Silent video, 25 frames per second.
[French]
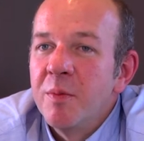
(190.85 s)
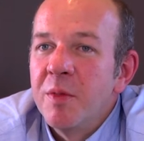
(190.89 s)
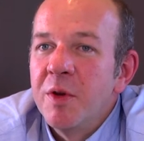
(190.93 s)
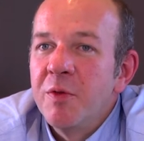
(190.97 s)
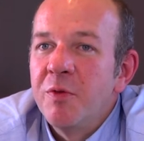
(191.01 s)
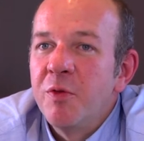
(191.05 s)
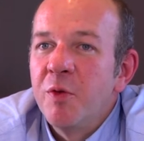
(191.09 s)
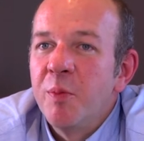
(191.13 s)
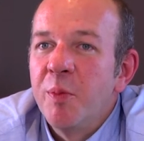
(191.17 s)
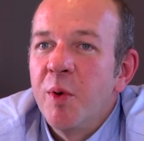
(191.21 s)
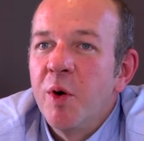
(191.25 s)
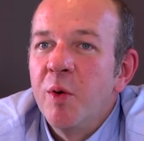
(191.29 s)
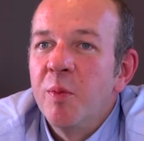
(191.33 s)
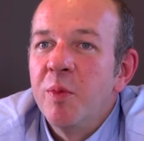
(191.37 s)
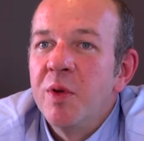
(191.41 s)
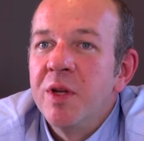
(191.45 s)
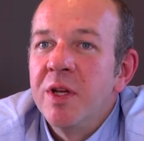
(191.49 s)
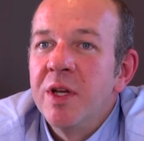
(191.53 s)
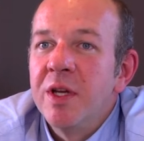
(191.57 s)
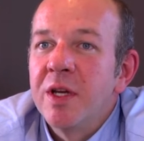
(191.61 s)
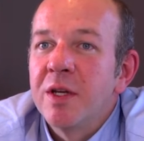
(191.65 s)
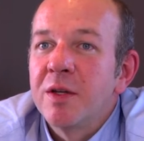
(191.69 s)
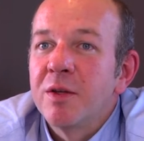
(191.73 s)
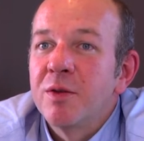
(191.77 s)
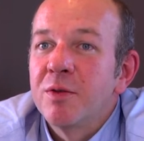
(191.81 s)
mais il ne faut pas
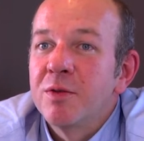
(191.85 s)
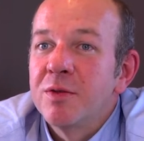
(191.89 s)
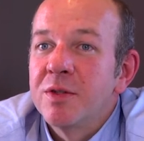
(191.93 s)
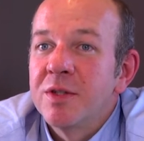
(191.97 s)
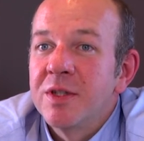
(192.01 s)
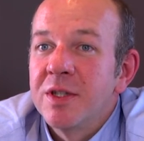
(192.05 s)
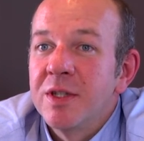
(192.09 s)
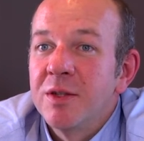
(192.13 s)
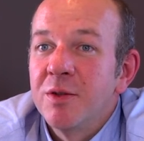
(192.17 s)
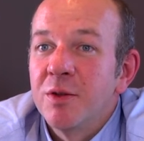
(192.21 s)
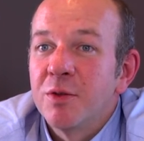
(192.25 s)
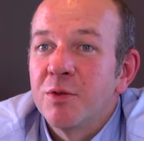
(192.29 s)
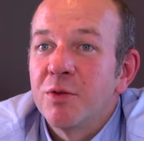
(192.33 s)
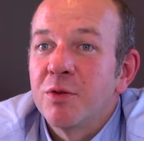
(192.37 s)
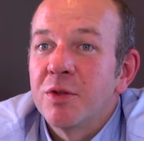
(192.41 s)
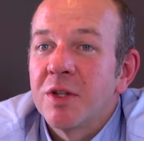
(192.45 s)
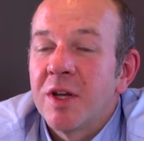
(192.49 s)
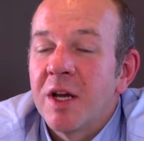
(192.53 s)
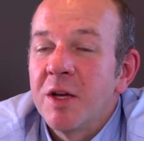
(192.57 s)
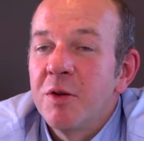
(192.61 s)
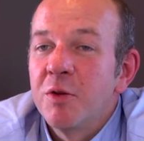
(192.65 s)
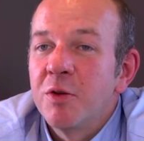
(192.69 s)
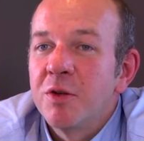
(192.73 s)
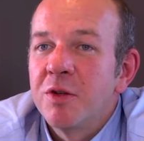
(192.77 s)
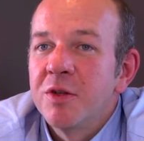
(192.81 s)
oublier que c'est notre
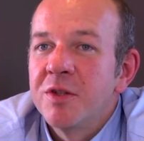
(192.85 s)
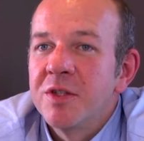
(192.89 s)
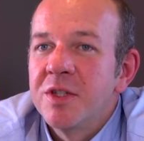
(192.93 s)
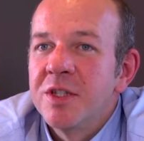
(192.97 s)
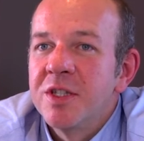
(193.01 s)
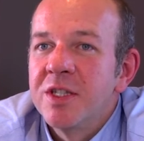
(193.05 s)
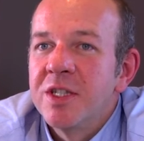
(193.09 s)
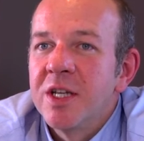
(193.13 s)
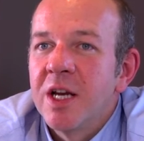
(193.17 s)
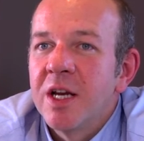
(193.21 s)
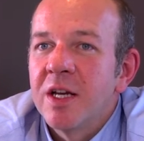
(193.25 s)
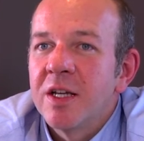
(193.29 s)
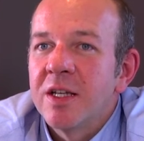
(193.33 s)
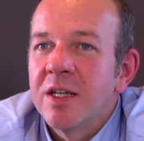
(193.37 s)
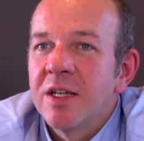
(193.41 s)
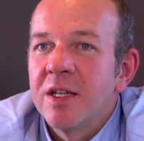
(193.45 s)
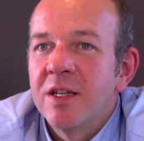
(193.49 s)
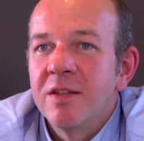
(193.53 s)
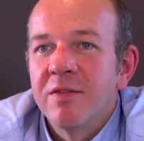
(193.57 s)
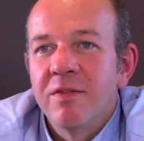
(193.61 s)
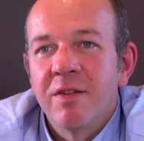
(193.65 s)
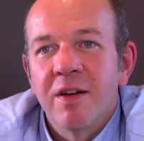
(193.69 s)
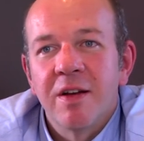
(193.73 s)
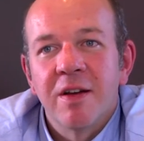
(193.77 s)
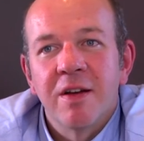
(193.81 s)
travail au quotidien
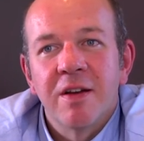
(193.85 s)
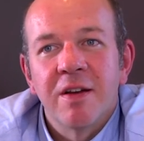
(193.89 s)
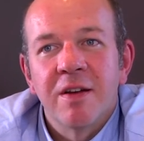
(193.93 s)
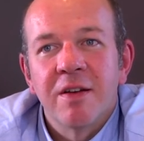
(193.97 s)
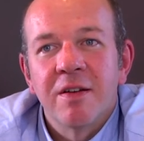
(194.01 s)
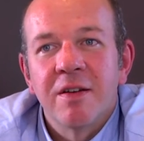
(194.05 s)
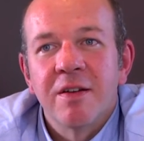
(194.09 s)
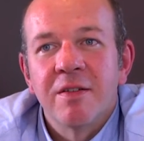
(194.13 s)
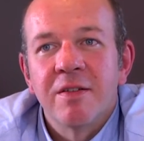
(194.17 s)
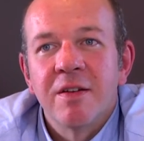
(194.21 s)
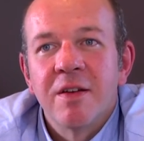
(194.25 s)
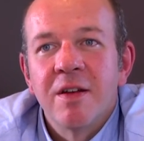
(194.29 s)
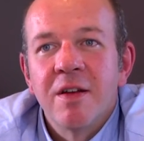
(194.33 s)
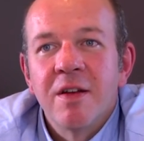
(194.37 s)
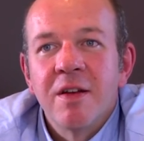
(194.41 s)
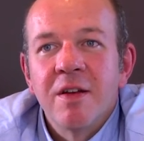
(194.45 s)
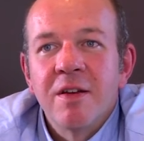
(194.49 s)
qui va